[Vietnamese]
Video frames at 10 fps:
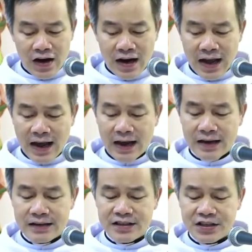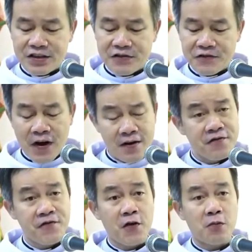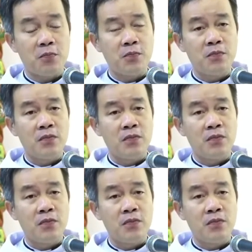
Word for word: là sự vâng phục